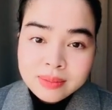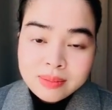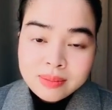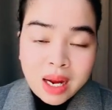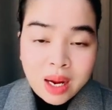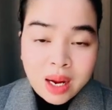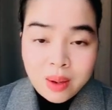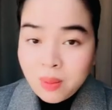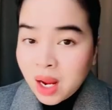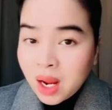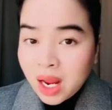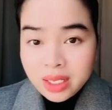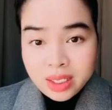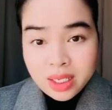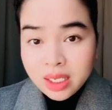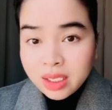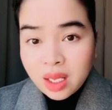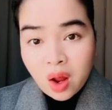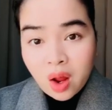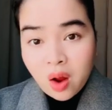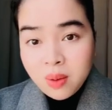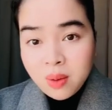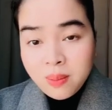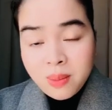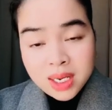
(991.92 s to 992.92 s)
mà không hề thiệt
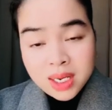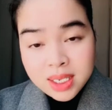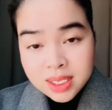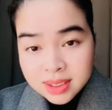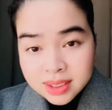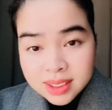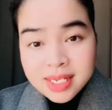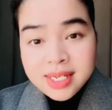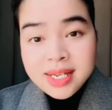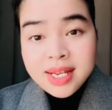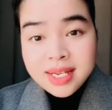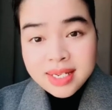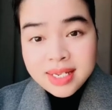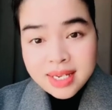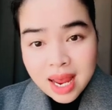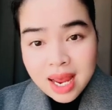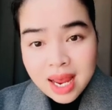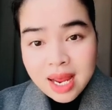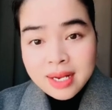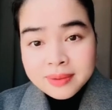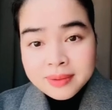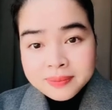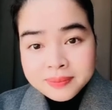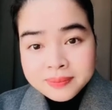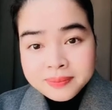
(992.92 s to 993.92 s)
thòi bất cứ cái gì
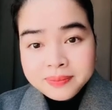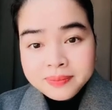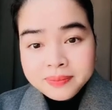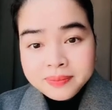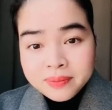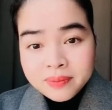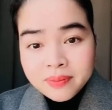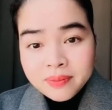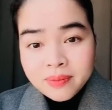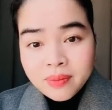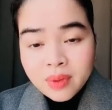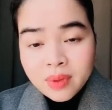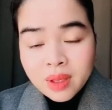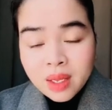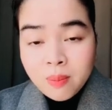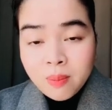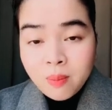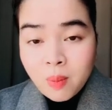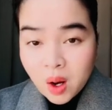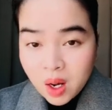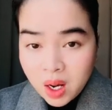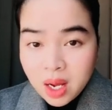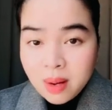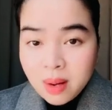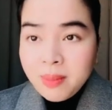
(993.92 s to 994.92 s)
cả
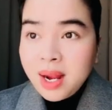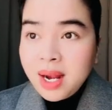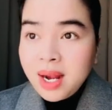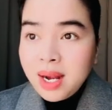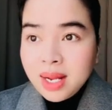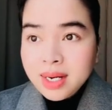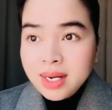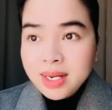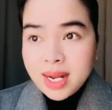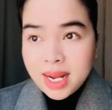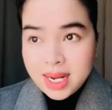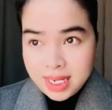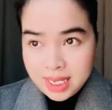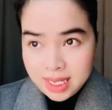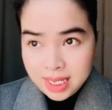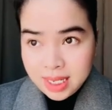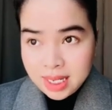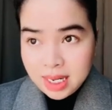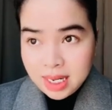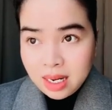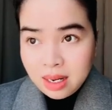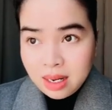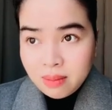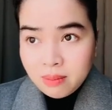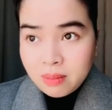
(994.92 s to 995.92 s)
mỗi lần mai lên đây
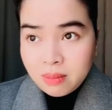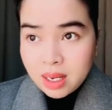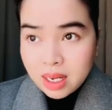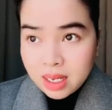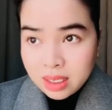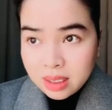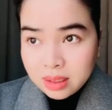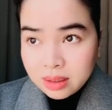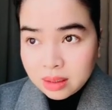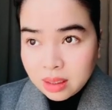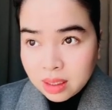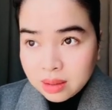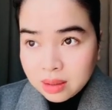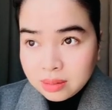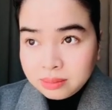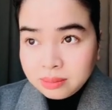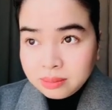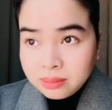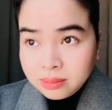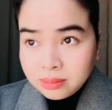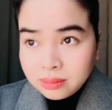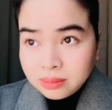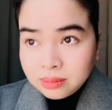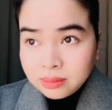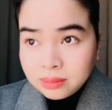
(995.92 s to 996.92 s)
mai tốn
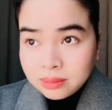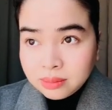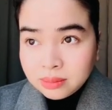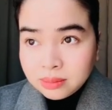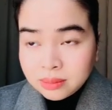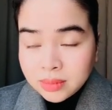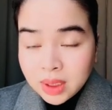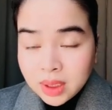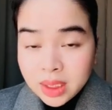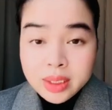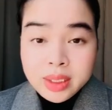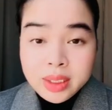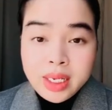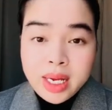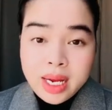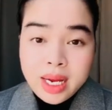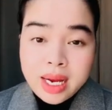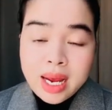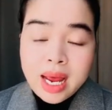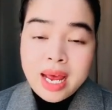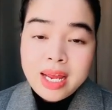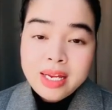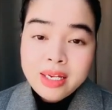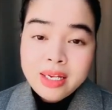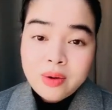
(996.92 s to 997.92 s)
10 hay
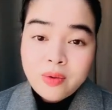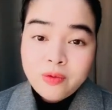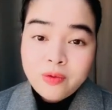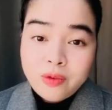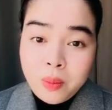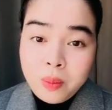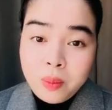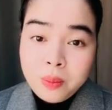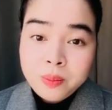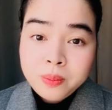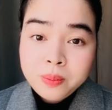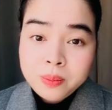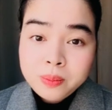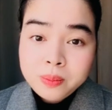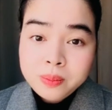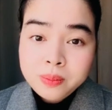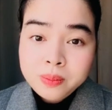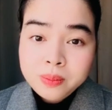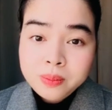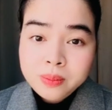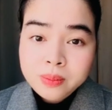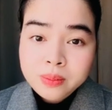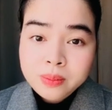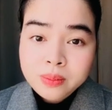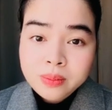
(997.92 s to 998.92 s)
20 phút
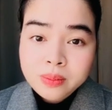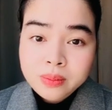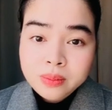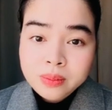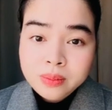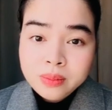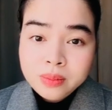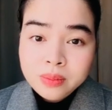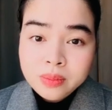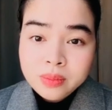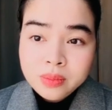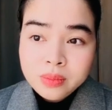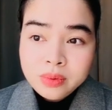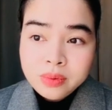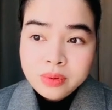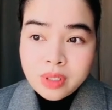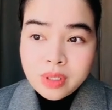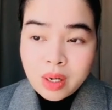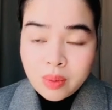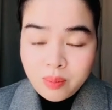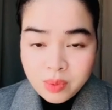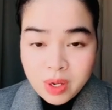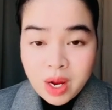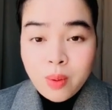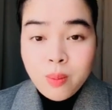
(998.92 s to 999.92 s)

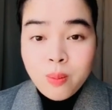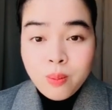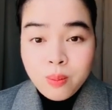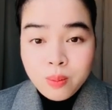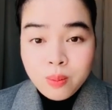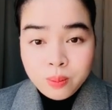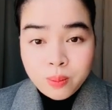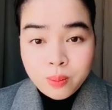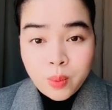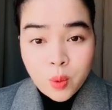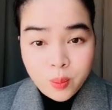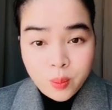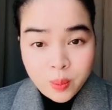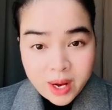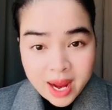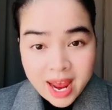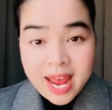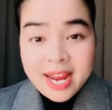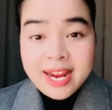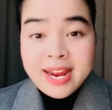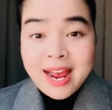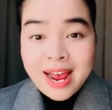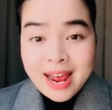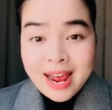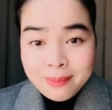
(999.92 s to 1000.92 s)
trong vòng một
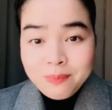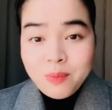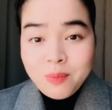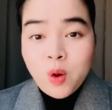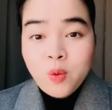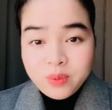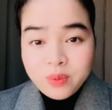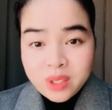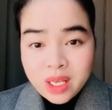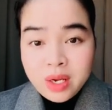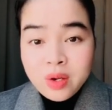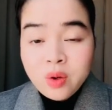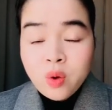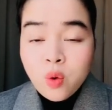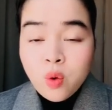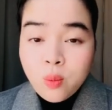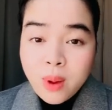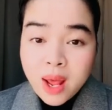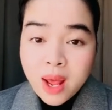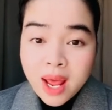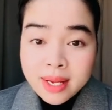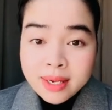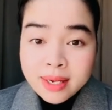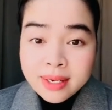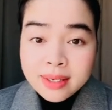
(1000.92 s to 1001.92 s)
ngày 24 tiếng của
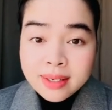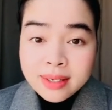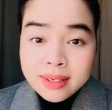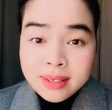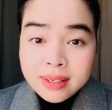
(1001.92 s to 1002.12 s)
mai